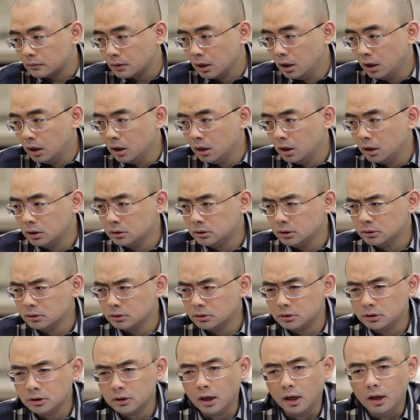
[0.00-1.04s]
呃，这
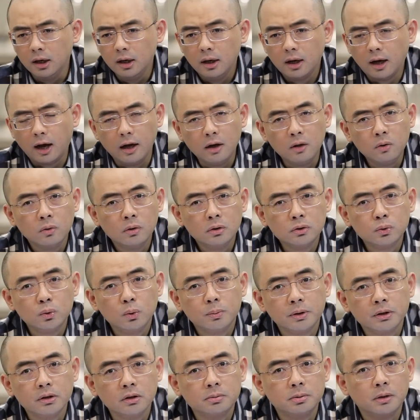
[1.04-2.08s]
这个韩国著
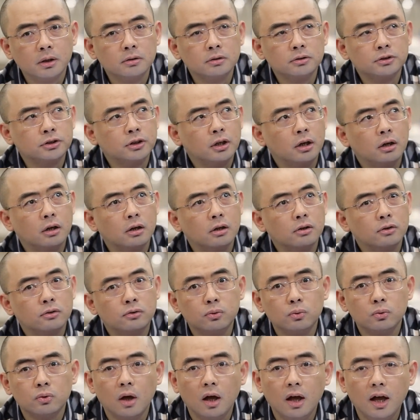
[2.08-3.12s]
名的说，呃
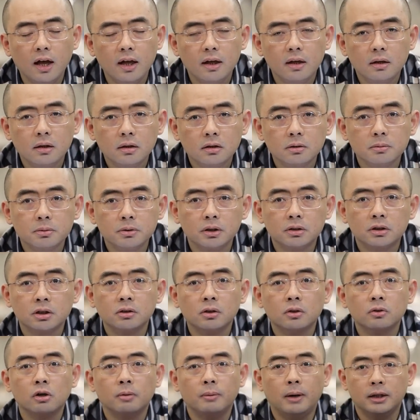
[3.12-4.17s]
素媛案是不是听
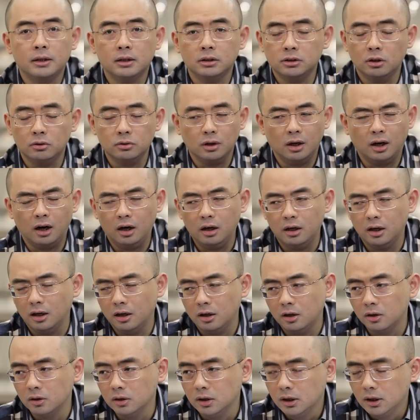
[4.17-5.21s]
说过吧？一个小女孩，然
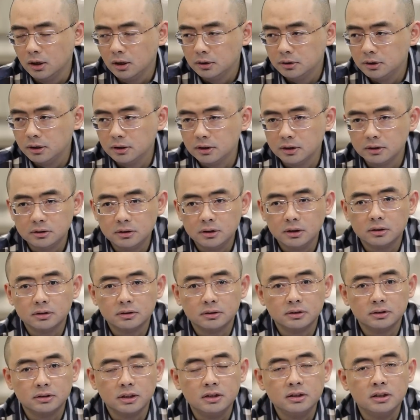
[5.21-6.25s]
后这个这个
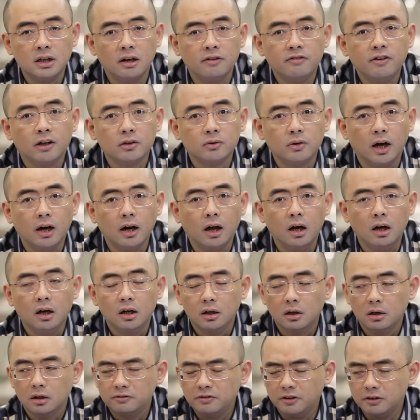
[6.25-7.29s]
人也放出来了，
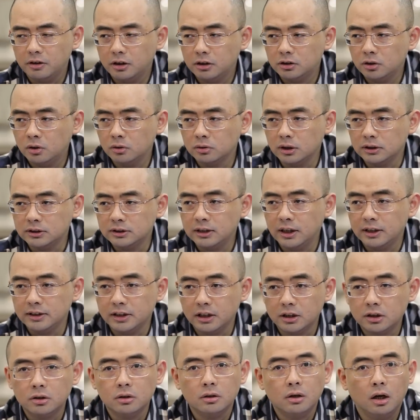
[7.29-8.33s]
放出来之后呢，现在
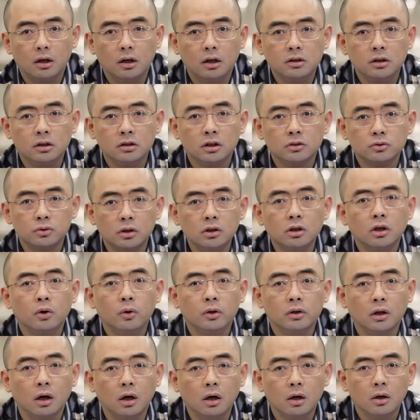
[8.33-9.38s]
也是好像要向全社
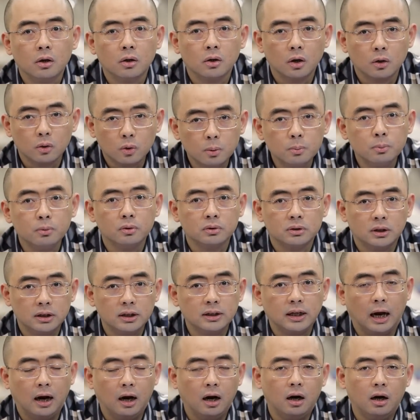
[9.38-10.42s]
会呢呃公布她
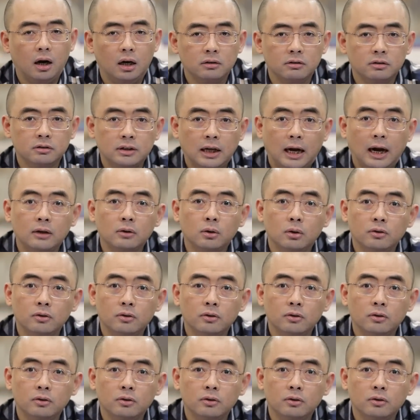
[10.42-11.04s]
在哪哈，因为大家